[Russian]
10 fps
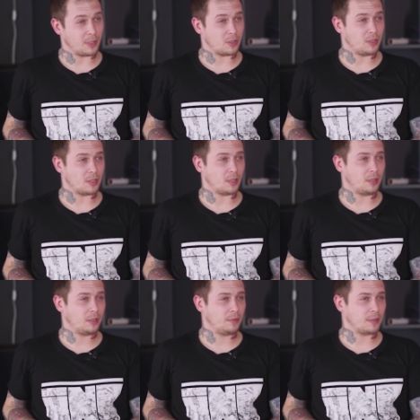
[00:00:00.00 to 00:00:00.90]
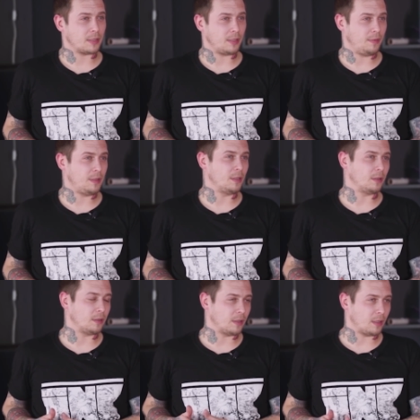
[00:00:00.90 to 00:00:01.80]
даже не сталкивался. Я
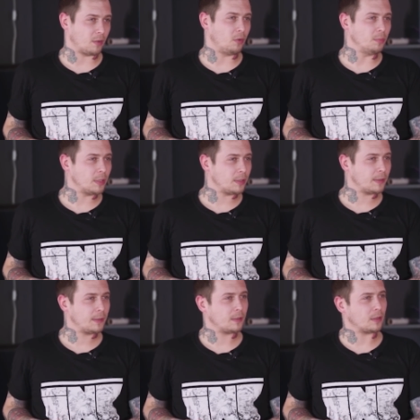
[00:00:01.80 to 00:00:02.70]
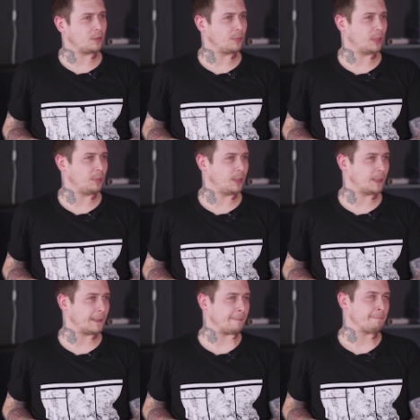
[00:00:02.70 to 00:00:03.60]
видел на ком-то, на ком
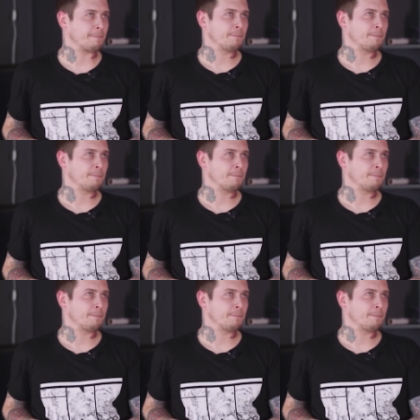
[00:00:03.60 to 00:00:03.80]
набито.